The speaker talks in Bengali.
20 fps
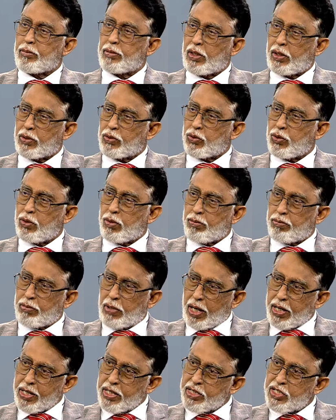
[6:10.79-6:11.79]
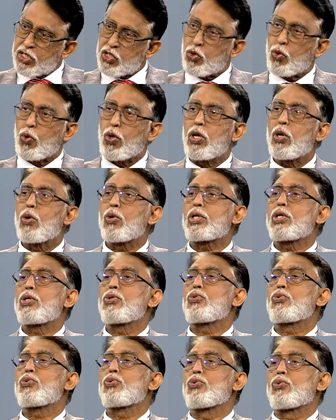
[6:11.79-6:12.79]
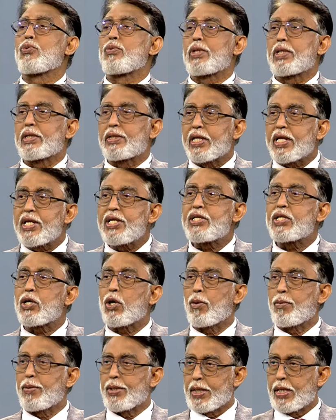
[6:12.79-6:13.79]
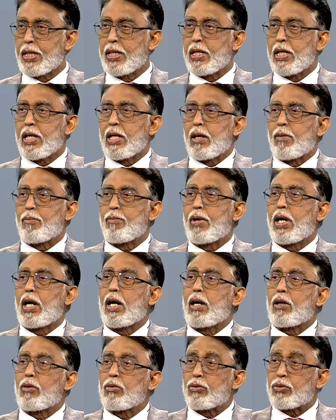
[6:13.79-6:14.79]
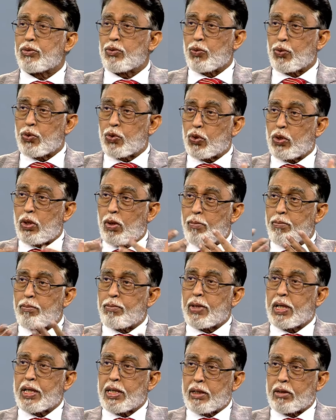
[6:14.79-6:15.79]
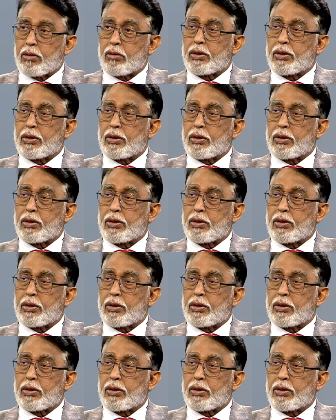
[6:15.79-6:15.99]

হয়তো হার্ট ডিজিজ হলেও কিন্তু দেরিতে হবে বা ওই রকম মানে